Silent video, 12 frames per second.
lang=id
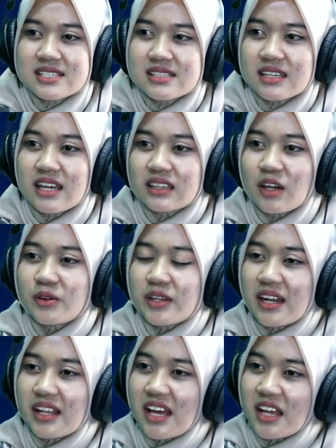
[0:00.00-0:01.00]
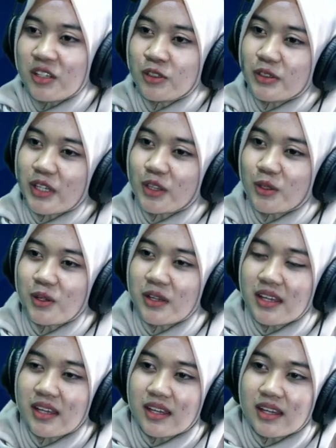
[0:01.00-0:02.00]
tiga tahun yang lalu itu
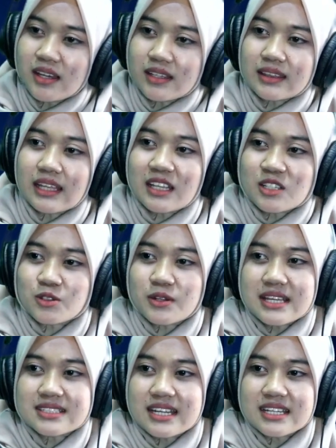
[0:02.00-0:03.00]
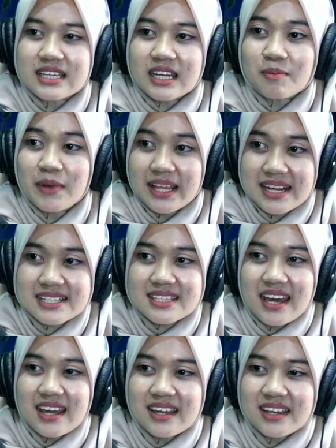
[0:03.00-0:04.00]
Teteh sudah jadi kepala desa.
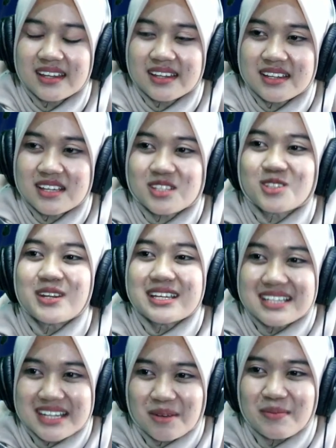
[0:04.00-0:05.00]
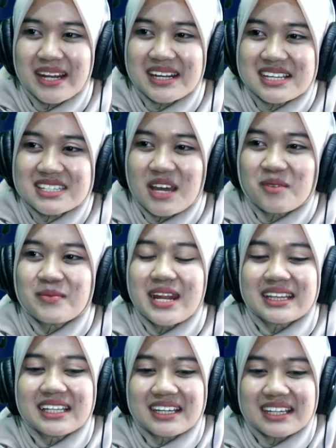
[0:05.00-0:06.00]
Sudah. Sudah jadi kepala iya, desa. Ya,
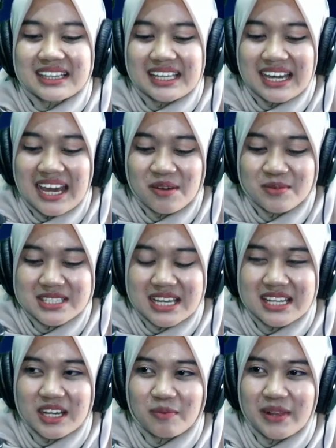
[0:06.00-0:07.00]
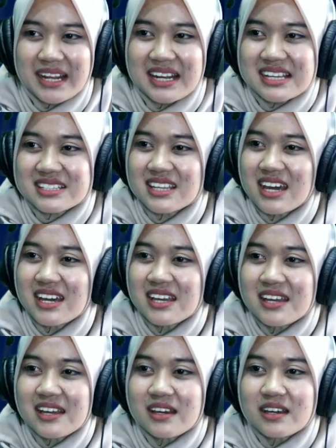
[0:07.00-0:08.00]
Berarti sudah. ketika menjadi kepala desa
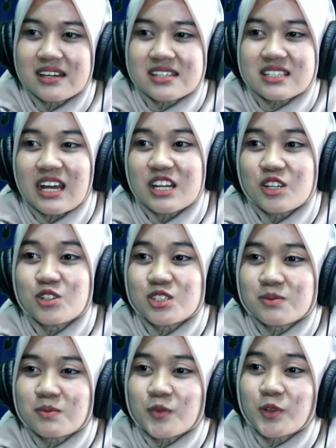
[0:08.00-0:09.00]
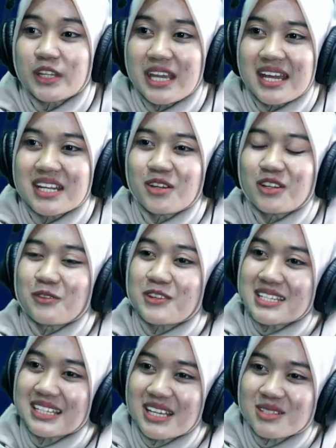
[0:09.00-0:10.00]
eh, sekaligus kuliah di
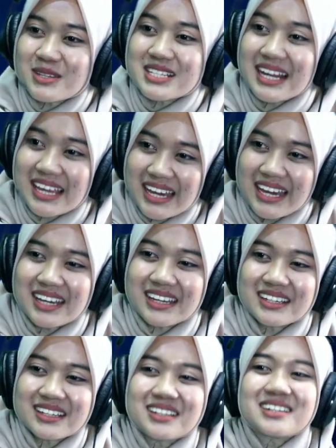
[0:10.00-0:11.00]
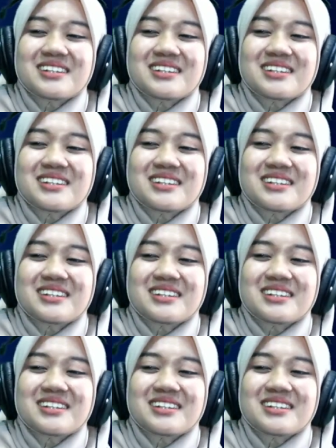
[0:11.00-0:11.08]
Universitas Majalengka. ya